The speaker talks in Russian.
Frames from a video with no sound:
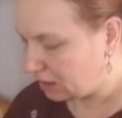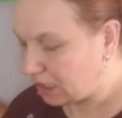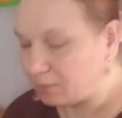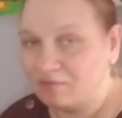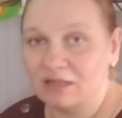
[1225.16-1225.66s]

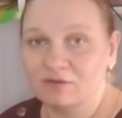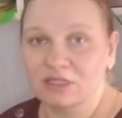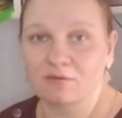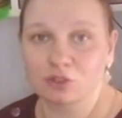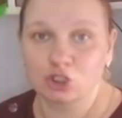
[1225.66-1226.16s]
Я бывает вот
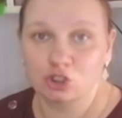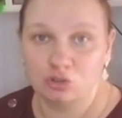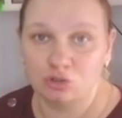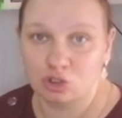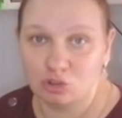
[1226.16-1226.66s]
так вот
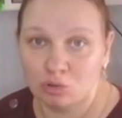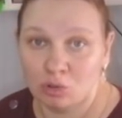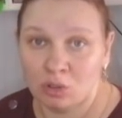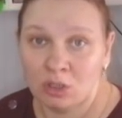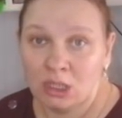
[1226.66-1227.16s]

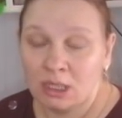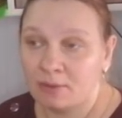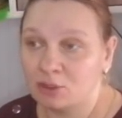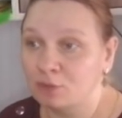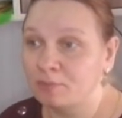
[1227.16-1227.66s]
жду,
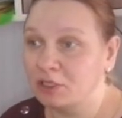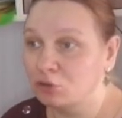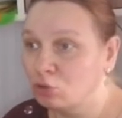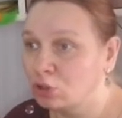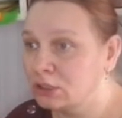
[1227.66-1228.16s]
потом
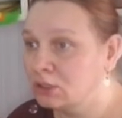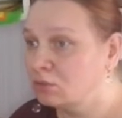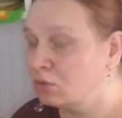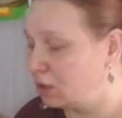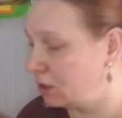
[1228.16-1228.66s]
придут,
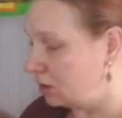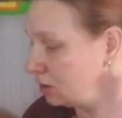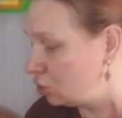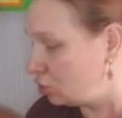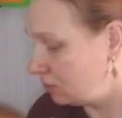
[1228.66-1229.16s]
ой,
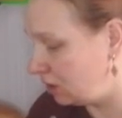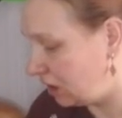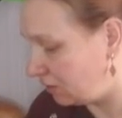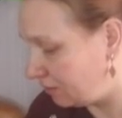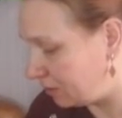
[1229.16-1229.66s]
еще мне
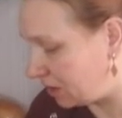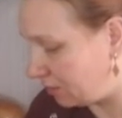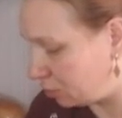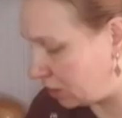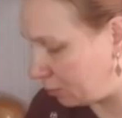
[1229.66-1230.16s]
нервы
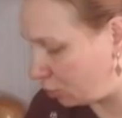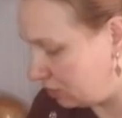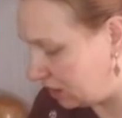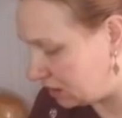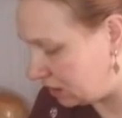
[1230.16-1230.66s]
потреплют, я потом
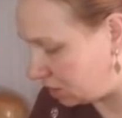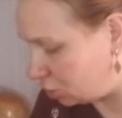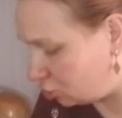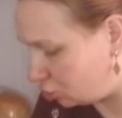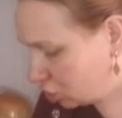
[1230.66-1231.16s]
есть не
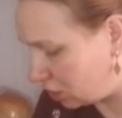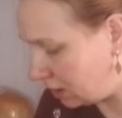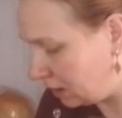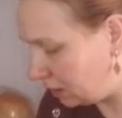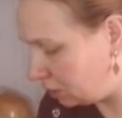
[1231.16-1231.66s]
хочу уже,
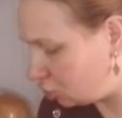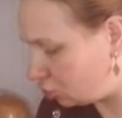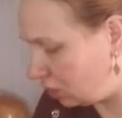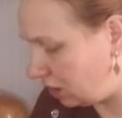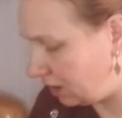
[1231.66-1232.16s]

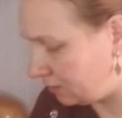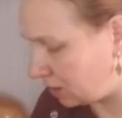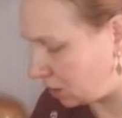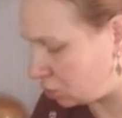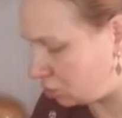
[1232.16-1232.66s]
ничего не ем,
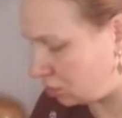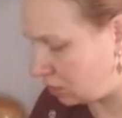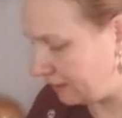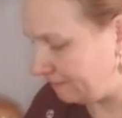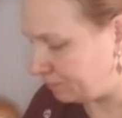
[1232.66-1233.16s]
так что
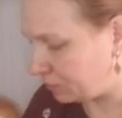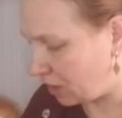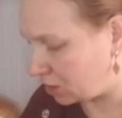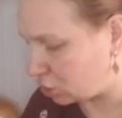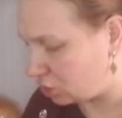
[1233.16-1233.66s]

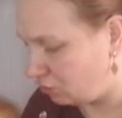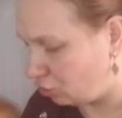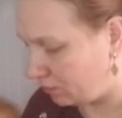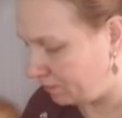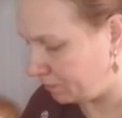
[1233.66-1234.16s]
так и
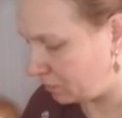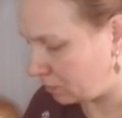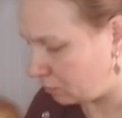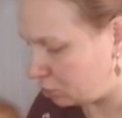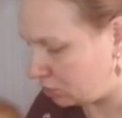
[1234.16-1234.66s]
живем,
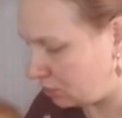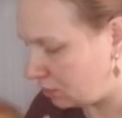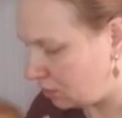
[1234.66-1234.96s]
в общем.